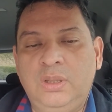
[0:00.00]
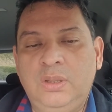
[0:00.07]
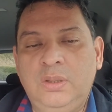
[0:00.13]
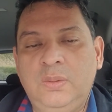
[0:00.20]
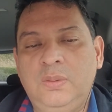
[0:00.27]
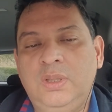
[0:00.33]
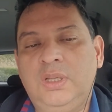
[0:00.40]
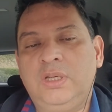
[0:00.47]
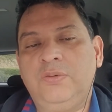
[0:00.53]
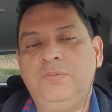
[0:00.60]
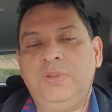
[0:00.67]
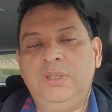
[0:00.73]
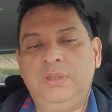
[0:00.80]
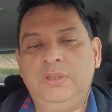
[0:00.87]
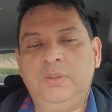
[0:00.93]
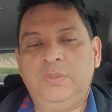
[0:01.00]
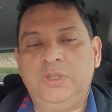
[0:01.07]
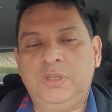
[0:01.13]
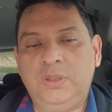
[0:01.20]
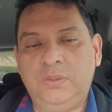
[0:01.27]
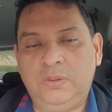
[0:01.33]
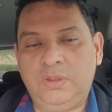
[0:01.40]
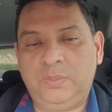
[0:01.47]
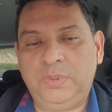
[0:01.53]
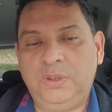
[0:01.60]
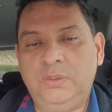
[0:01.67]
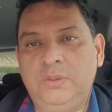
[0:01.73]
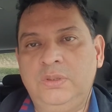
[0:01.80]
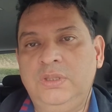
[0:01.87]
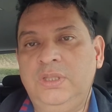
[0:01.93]
quiero hablar referente a Mateo
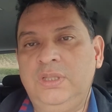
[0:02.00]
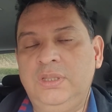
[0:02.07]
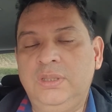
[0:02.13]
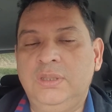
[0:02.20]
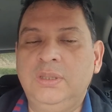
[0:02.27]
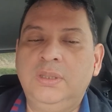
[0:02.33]
capítulo 7,